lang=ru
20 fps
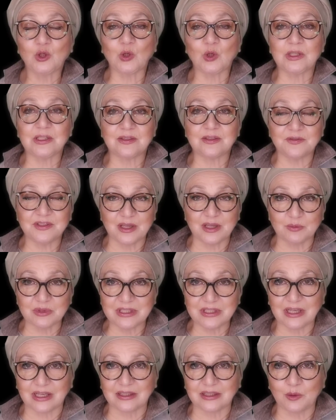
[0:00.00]
то есть всем
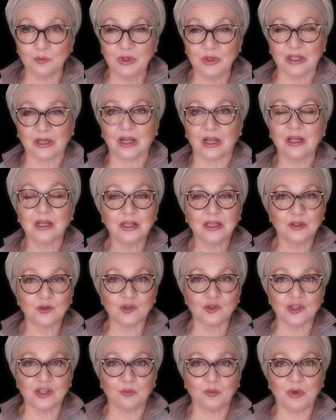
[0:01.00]
странам мира
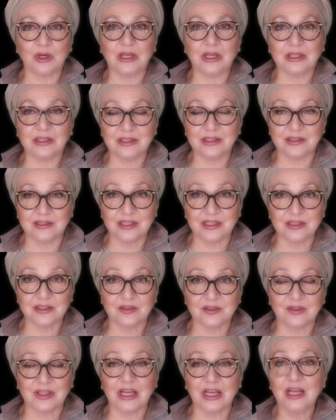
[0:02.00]
нужны были,
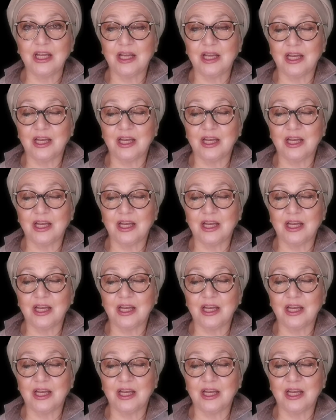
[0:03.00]
естественно,